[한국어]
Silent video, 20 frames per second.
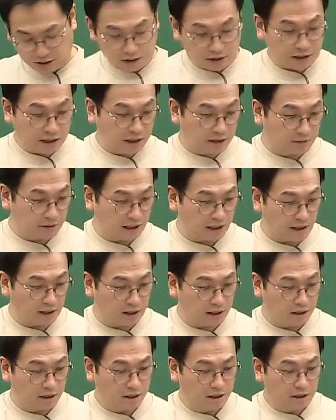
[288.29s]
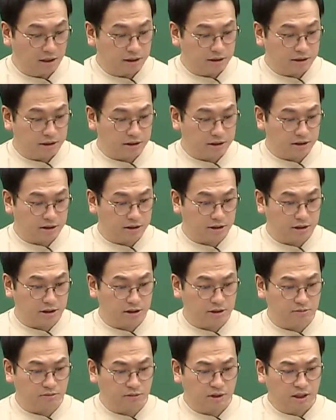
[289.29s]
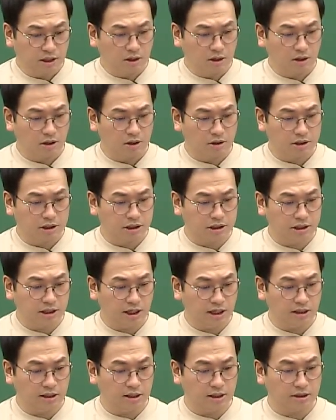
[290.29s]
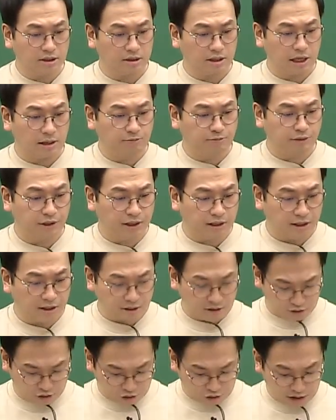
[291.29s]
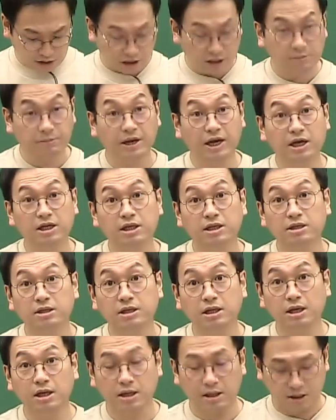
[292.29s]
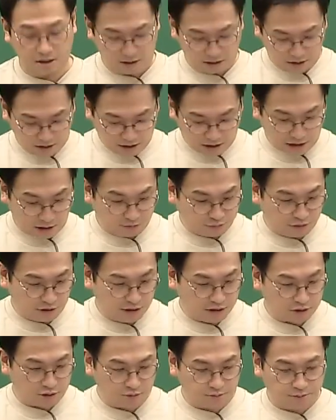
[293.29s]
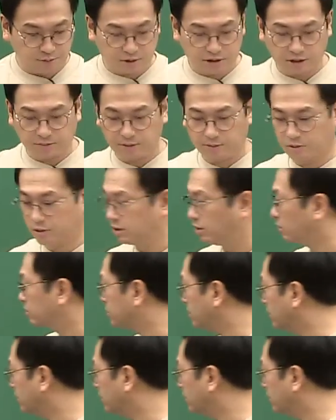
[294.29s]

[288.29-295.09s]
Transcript: 그 다음에 지금 어, TN, FN에서 GN을 빼야 되는데 FN이 좀 복잡해 보여요.